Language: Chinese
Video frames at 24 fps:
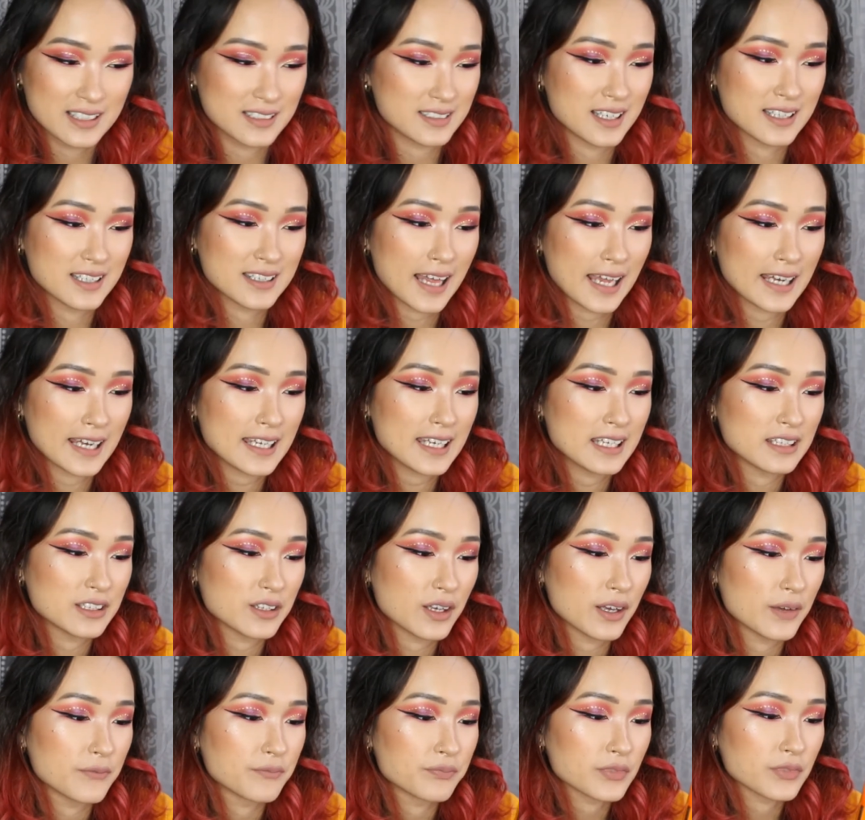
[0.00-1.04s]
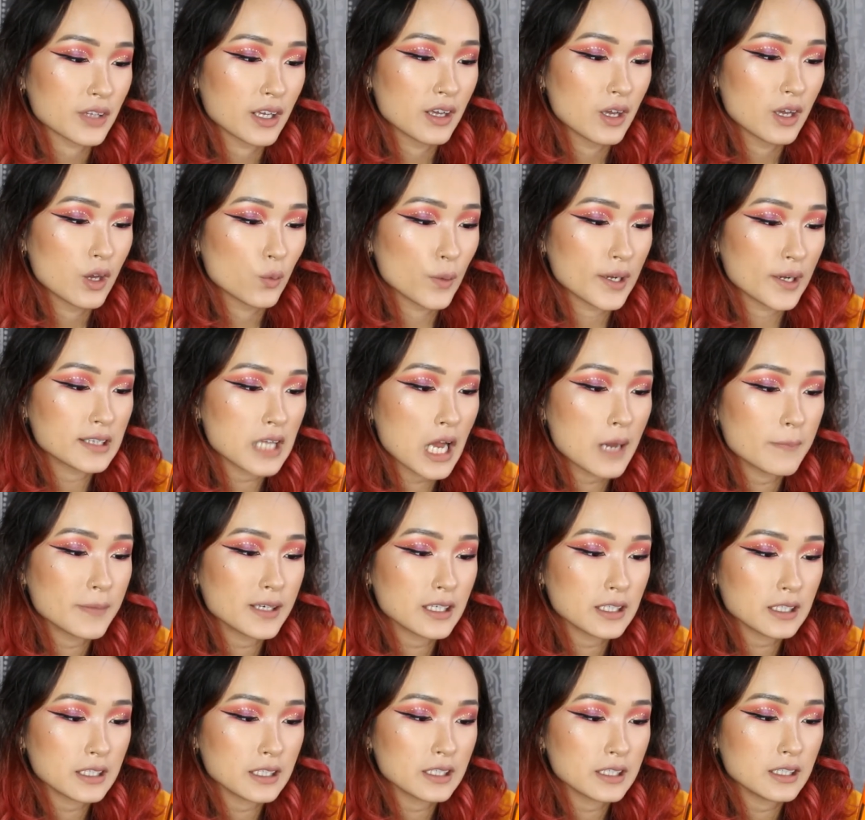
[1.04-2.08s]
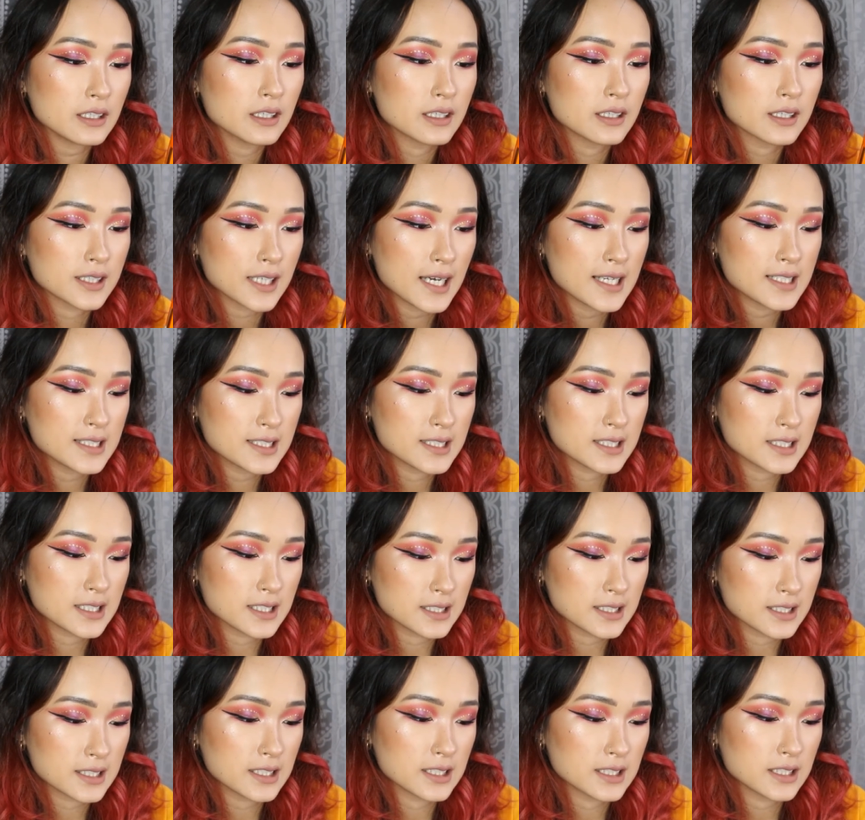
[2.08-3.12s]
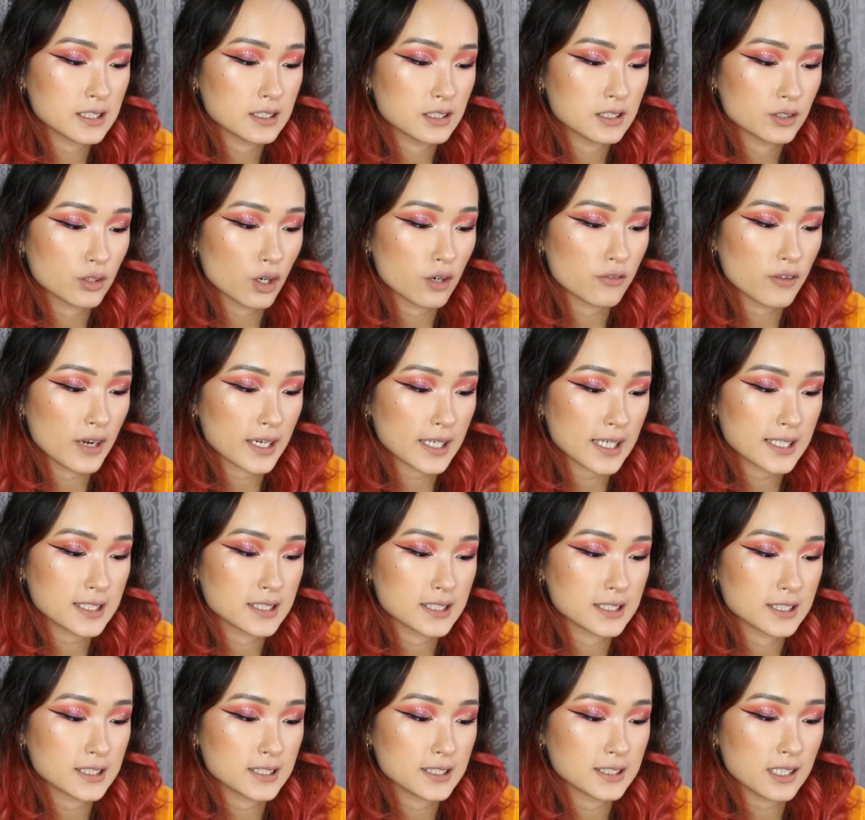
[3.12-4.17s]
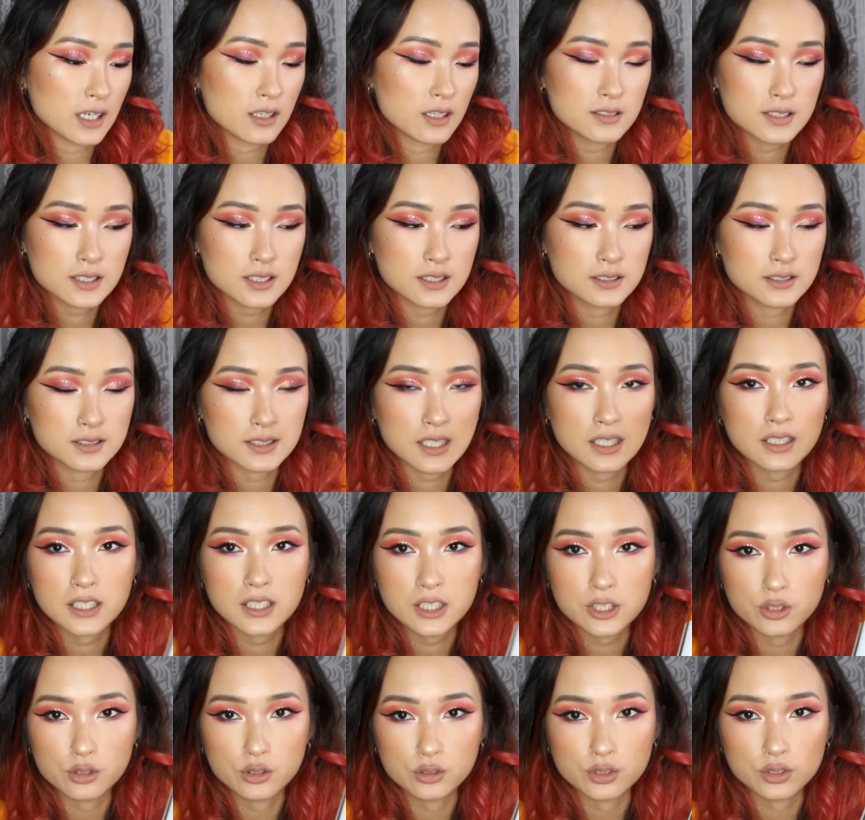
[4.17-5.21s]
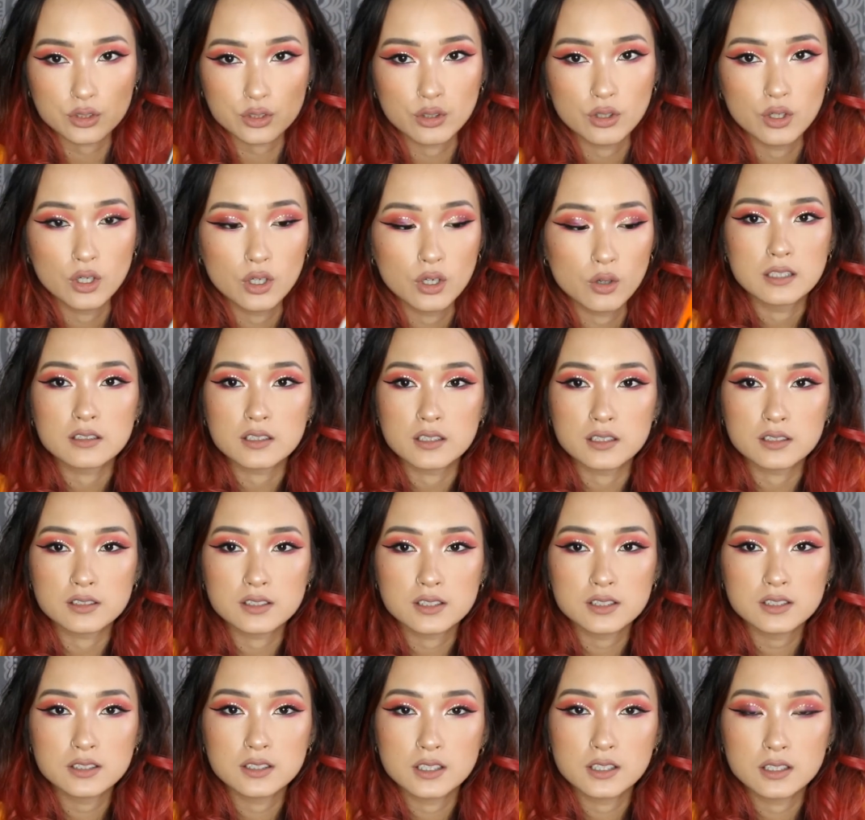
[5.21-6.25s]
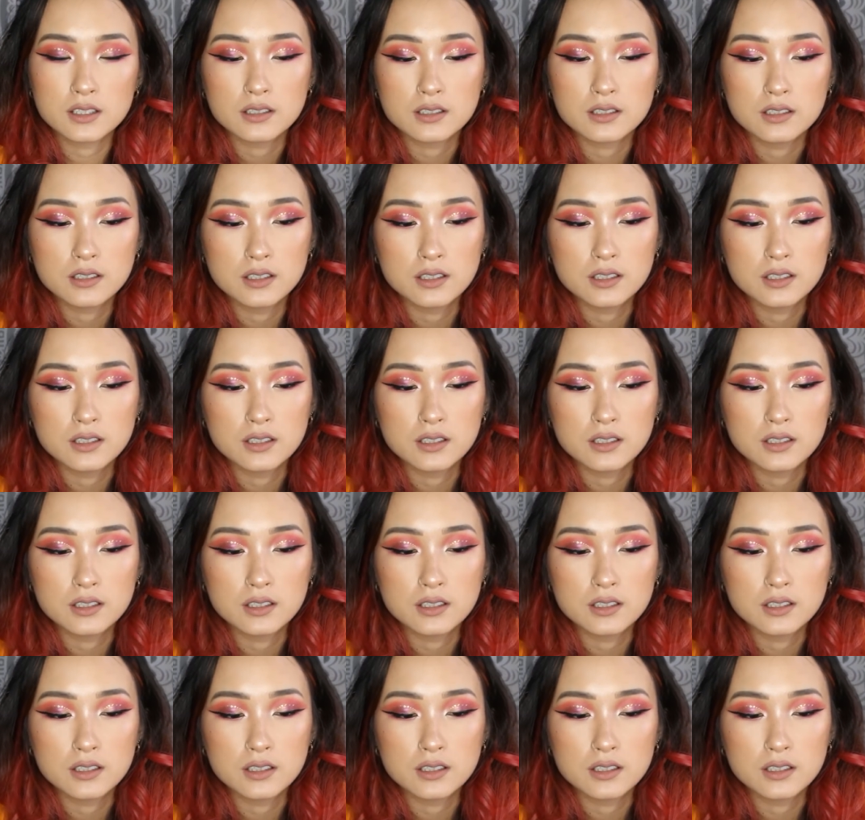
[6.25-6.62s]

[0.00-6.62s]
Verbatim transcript: 很难念，对，维他命 E 干洗剂，头发干洗剂，然后这个只要一百九十九，可是呢，